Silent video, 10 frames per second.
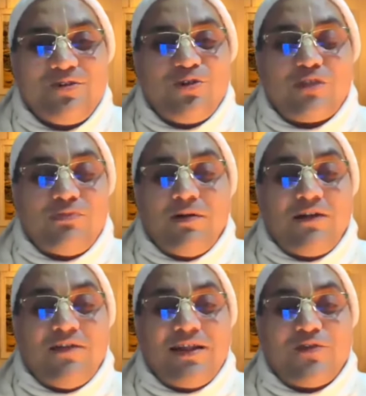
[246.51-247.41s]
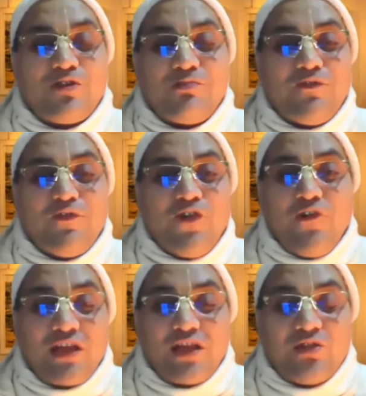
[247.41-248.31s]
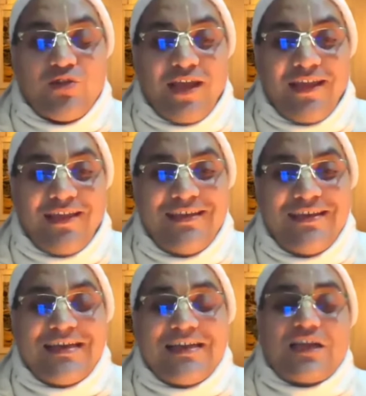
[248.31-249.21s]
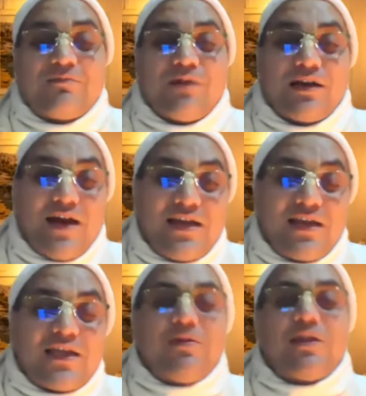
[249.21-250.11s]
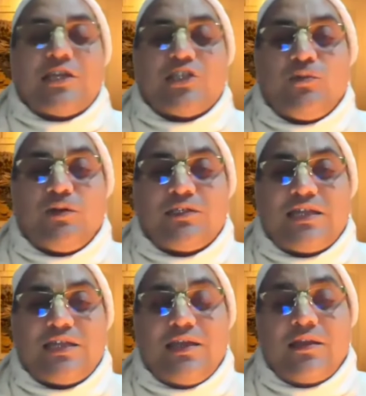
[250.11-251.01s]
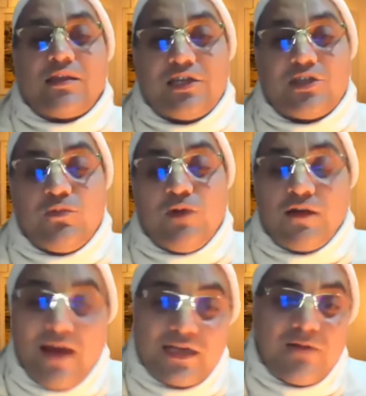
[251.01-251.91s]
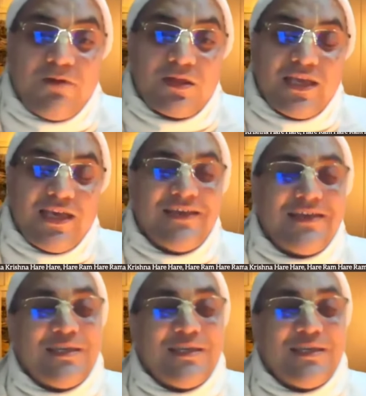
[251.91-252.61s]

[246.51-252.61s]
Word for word: उसमें भगवान उसमें वो वो व्यक्ति तो नहीं है लेकिन भगवान की भी स्टैचू बन जाती है लेकिन स्टैचू भगवान कब बनती है